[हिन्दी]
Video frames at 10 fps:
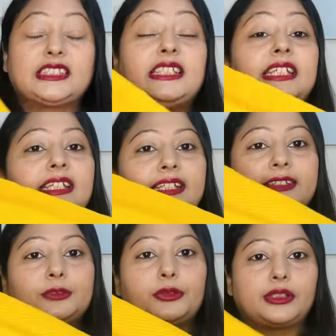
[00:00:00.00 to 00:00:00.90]
सा ए लाइन
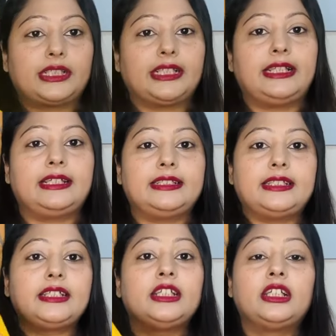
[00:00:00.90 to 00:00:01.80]
कुर्ता रहेगा
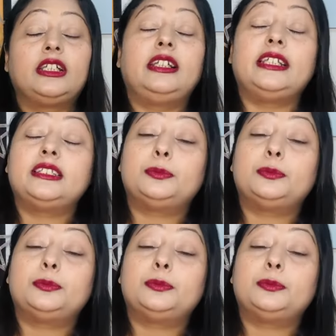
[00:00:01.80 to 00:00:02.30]
ये लेंथ